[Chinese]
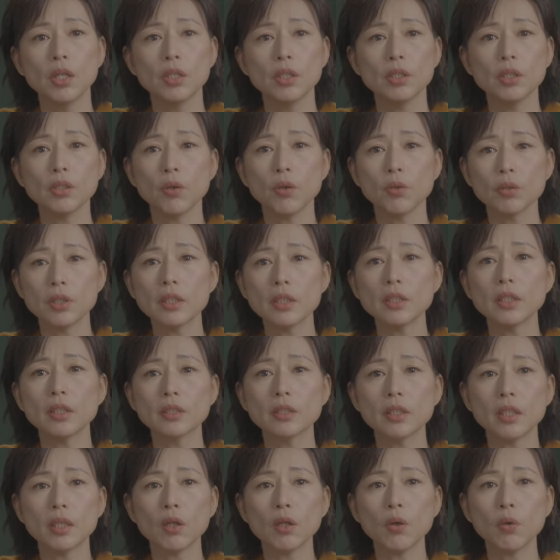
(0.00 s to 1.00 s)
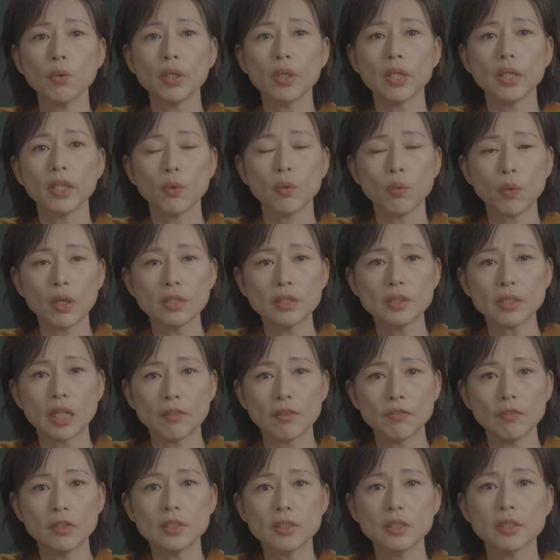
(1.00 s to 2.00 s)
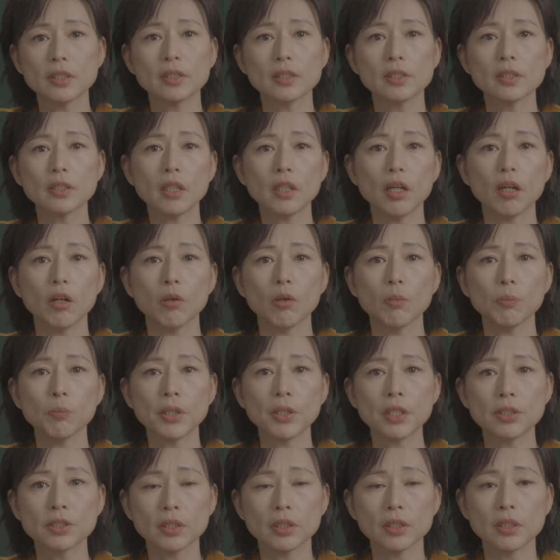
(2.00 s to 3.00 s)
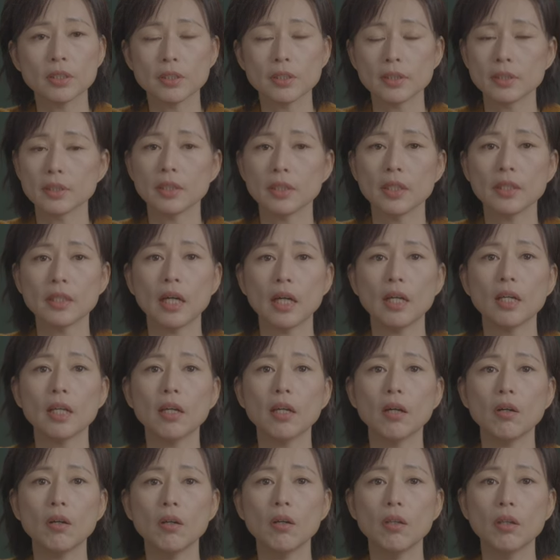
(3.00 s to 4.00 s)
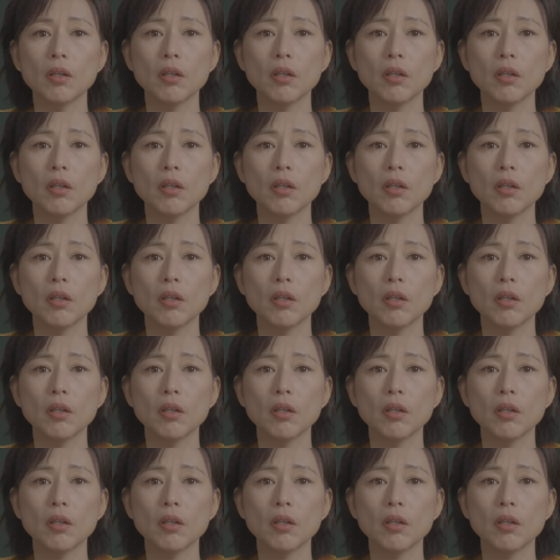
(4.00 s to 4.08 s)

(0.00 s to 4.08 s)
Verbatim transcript: 有的人呢，会观察、分析、思考，变成了自己的养料；